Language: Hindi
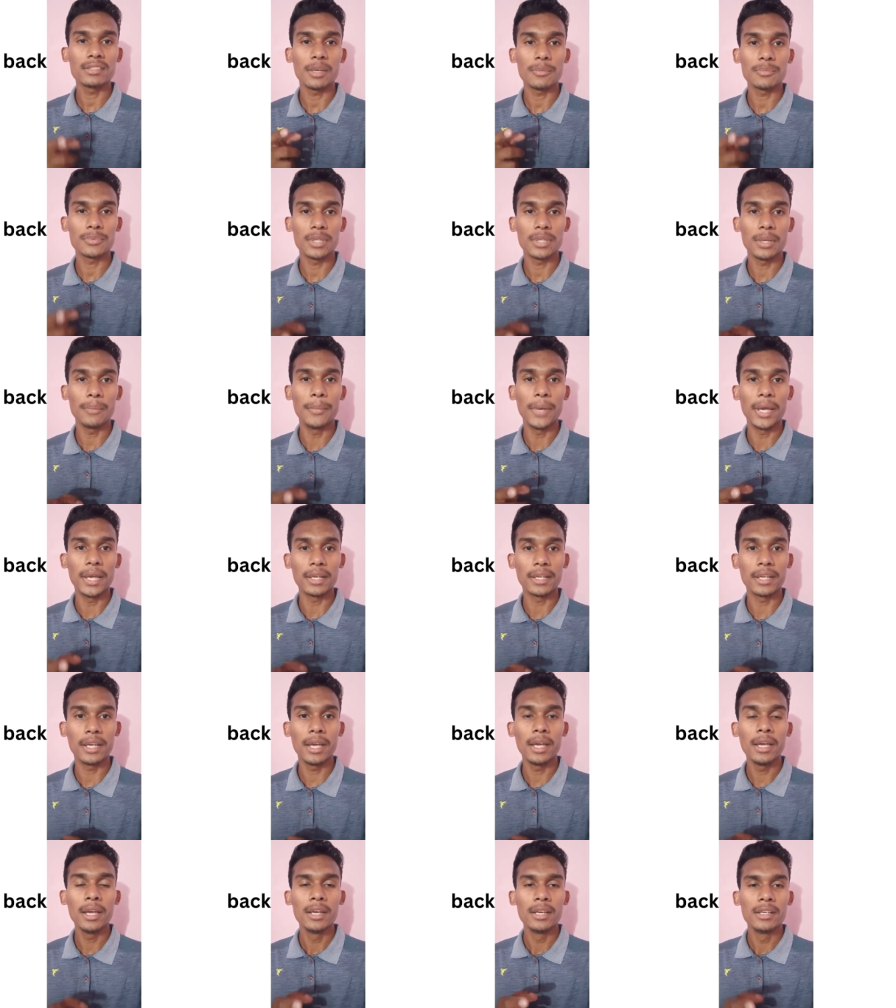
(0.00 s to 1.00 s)
सबसे
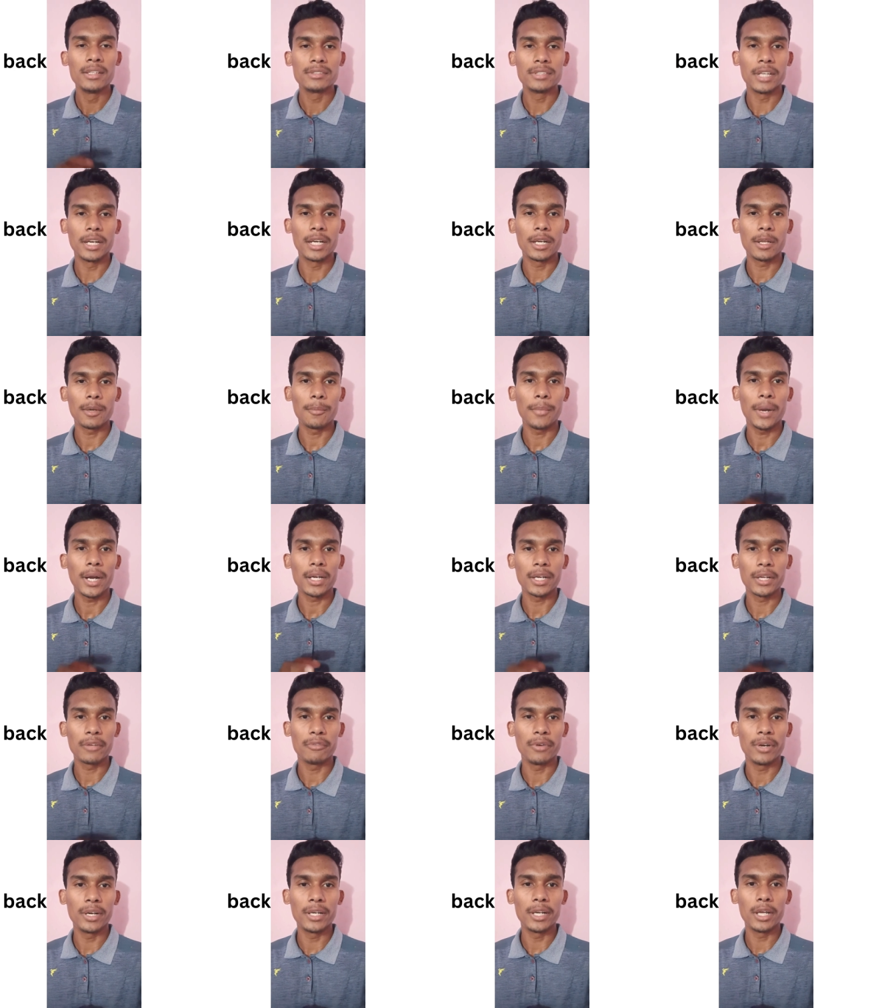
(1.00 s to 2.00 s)
महंगे सेंटर बैक
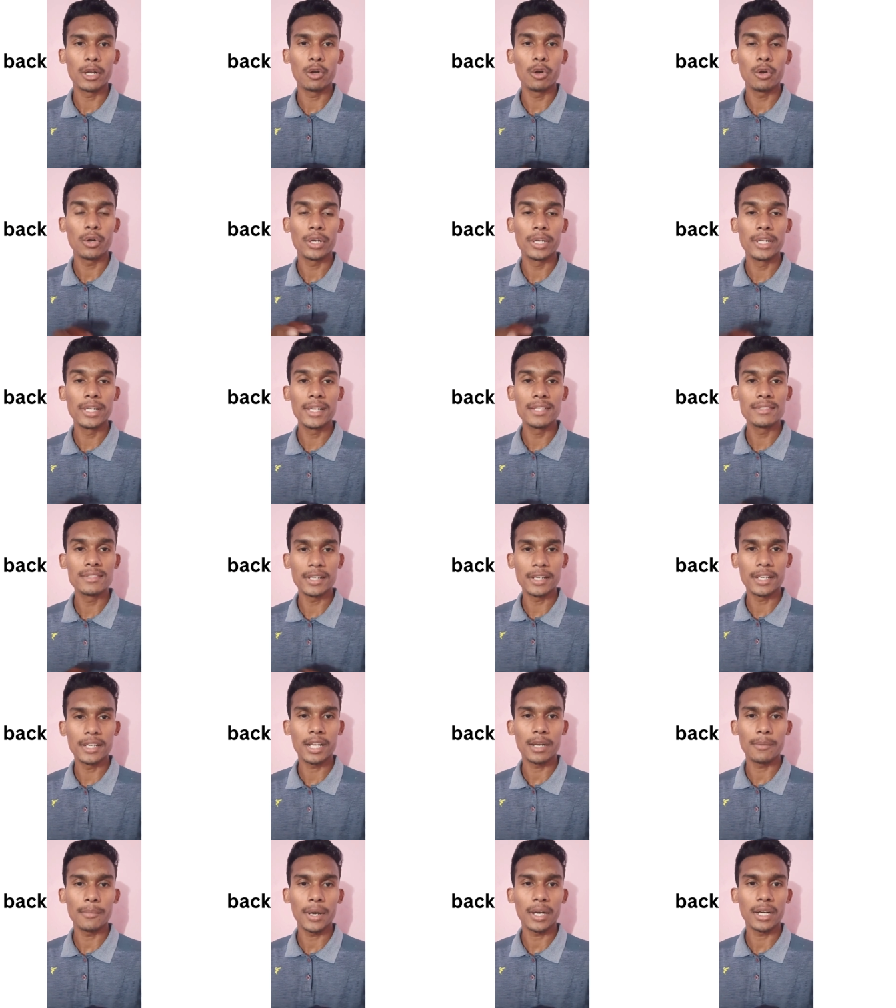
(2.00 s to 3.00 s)
डिफेंडर हो इंडियन
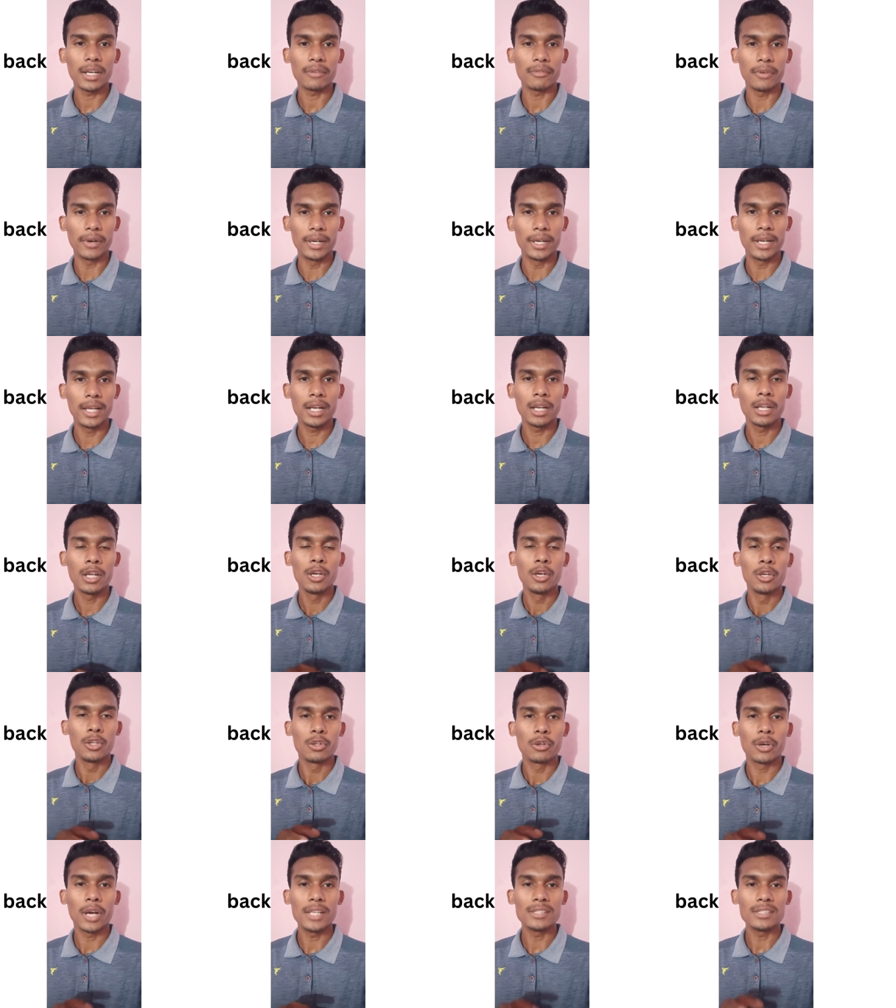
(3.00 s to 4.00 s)
सेंटर बैक डिफेंडर
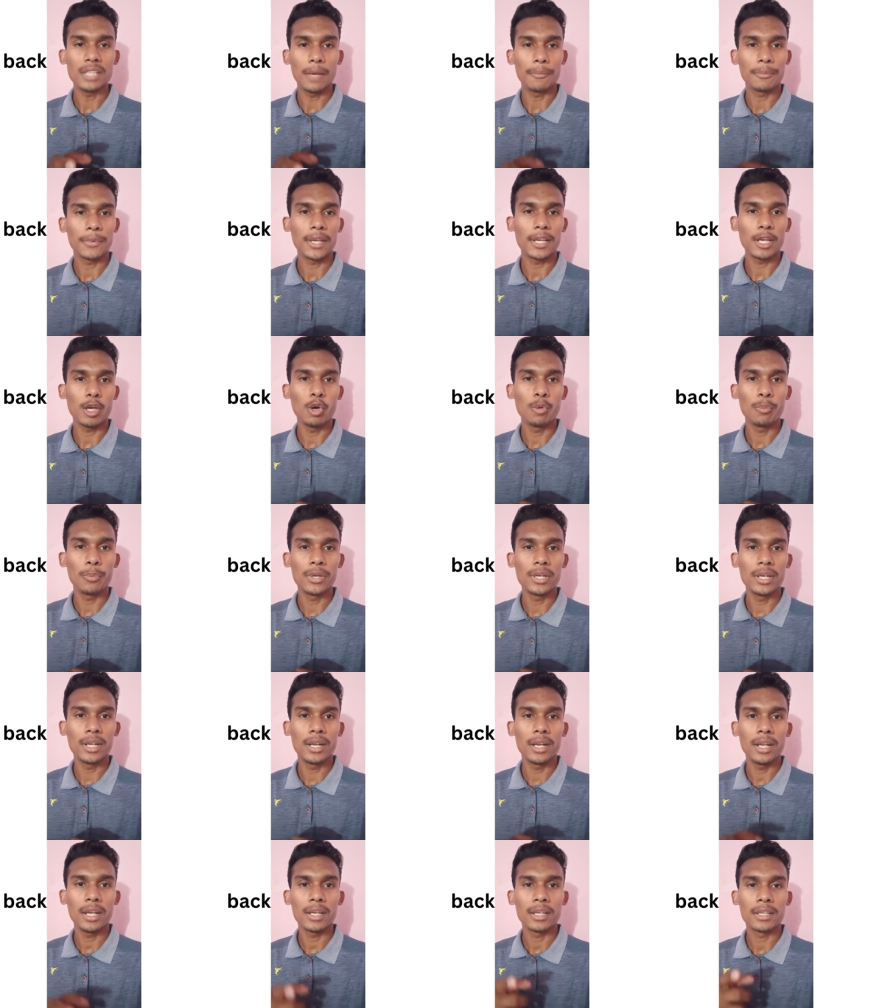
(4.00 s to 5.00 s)
तो गाइज आपके क्या
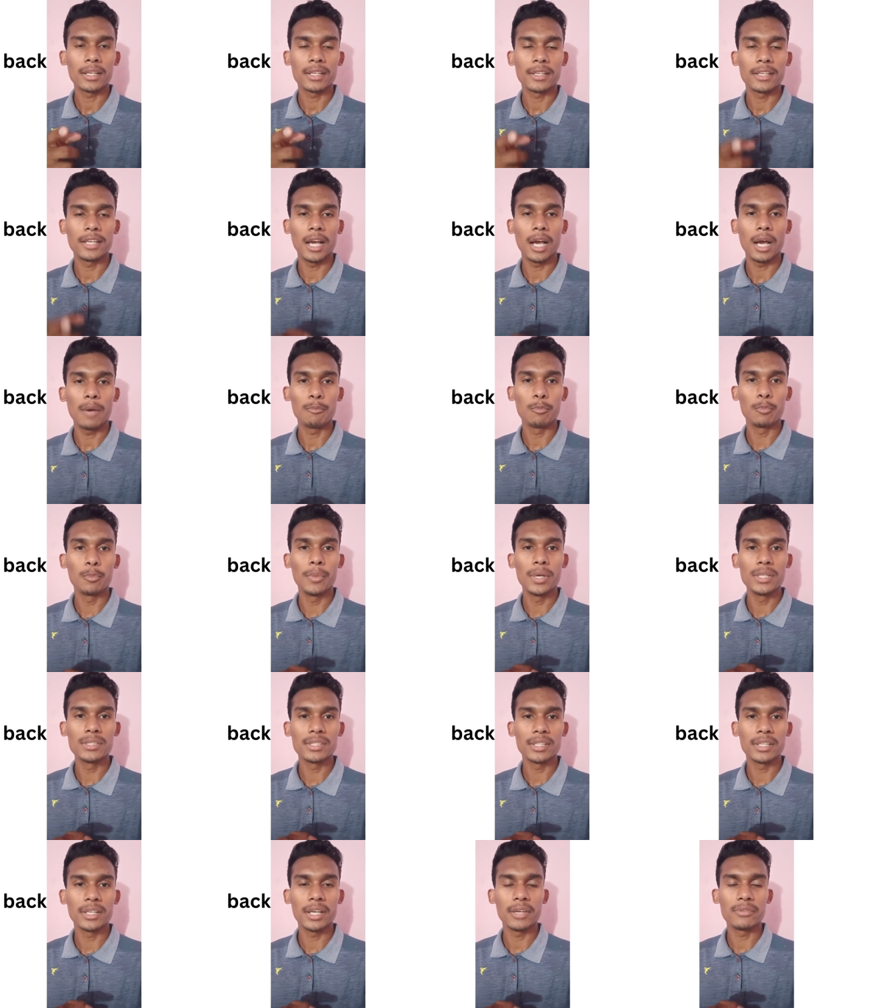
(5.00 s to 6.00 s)
ओपिनियन है क्या मुंबई
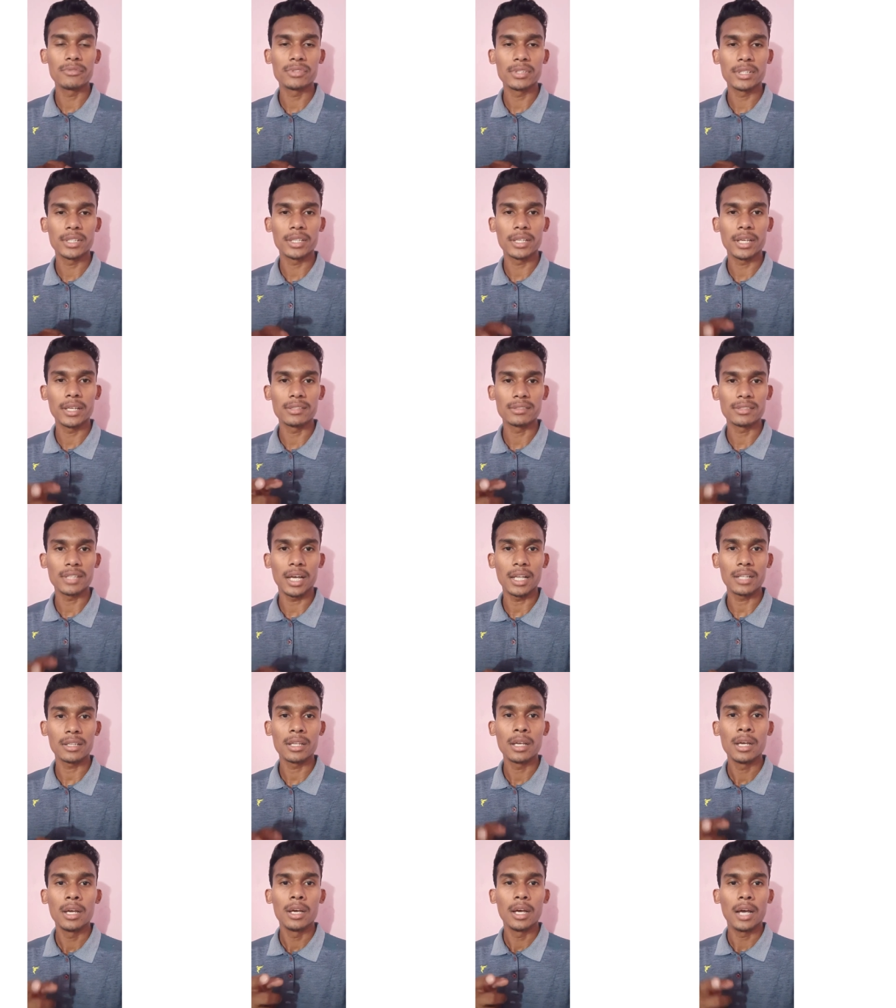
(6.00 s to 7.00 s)
सिटी एफ के
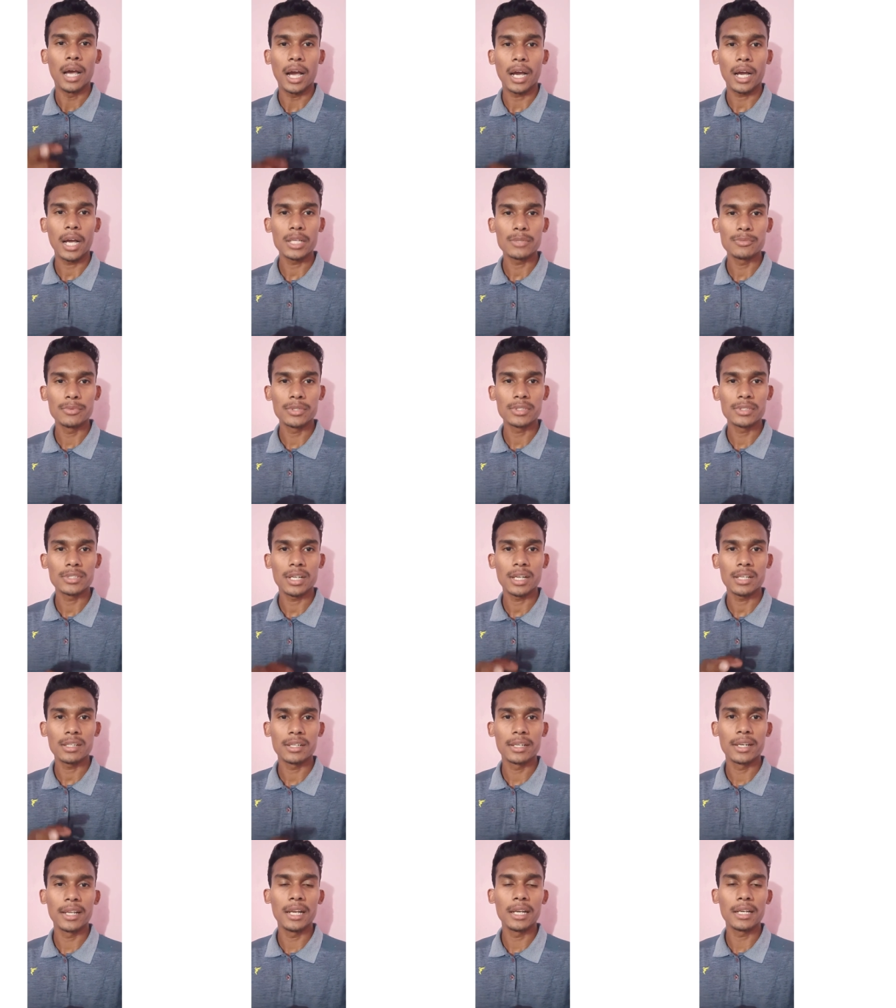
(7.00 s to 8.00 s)
साथ आकाश मिश्रा
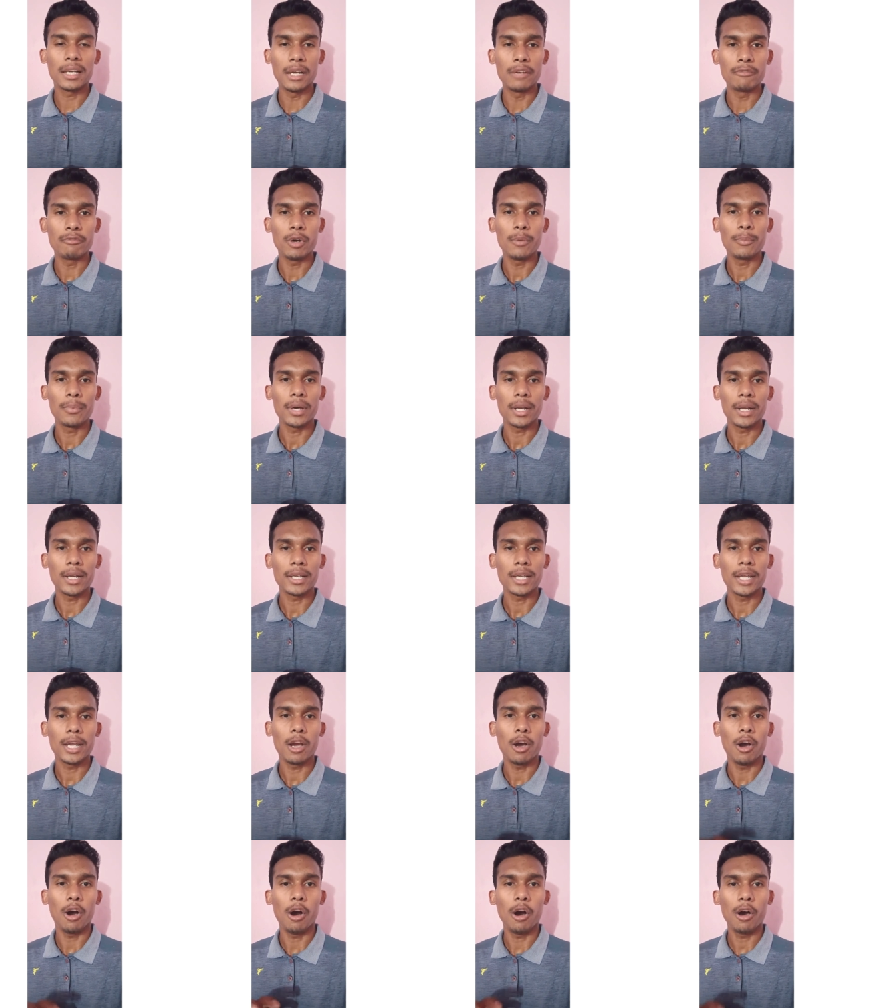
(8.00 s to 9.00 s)
डील कंफर्म करेंगे
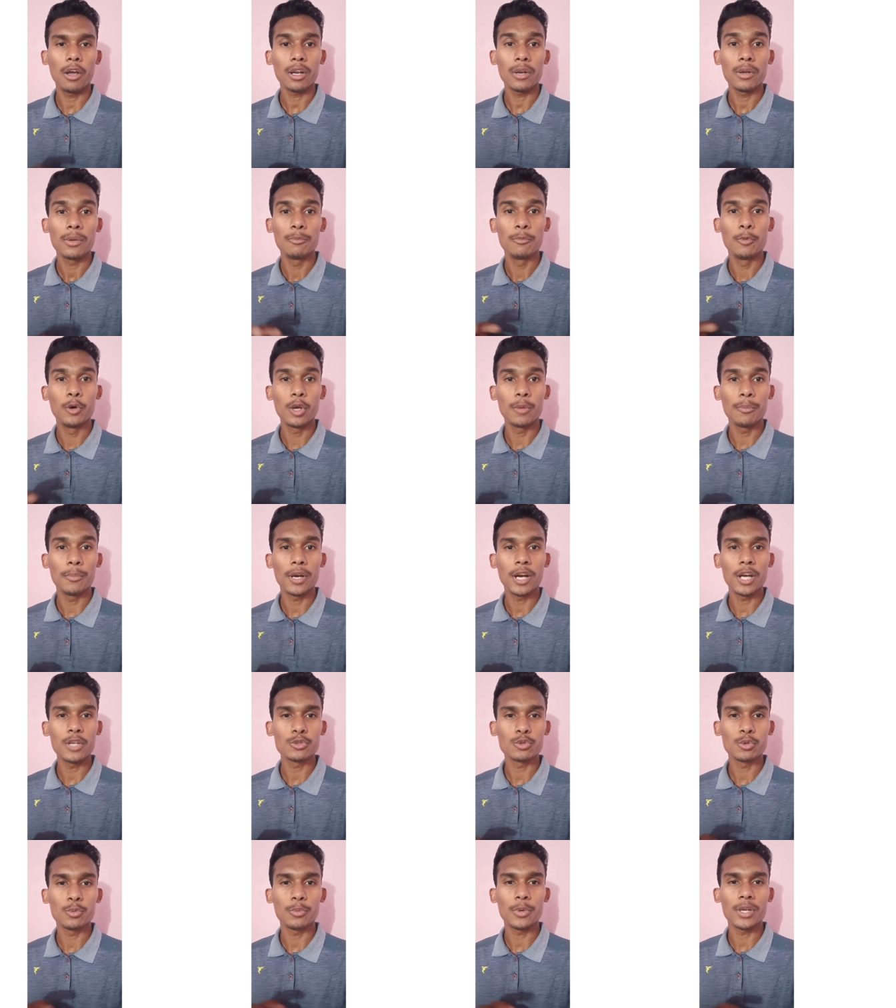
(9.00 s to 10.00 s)
और मोहन
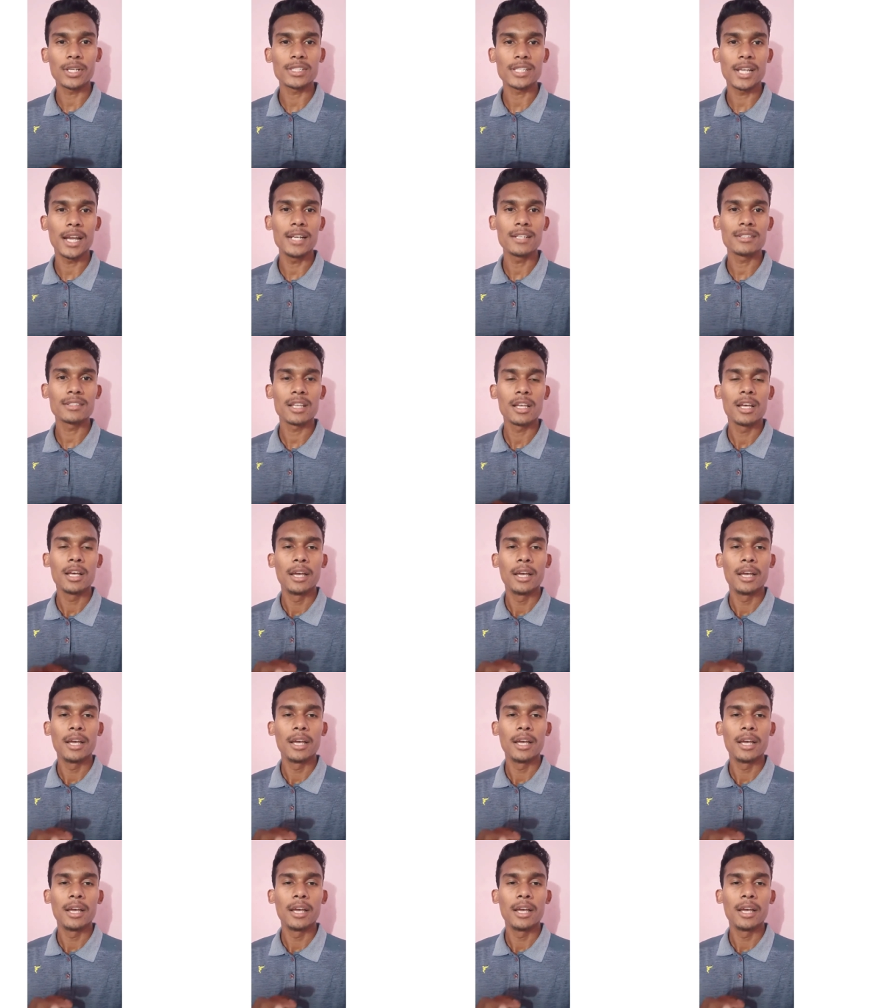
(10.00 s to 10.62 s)
बगान सुपर जैंट्स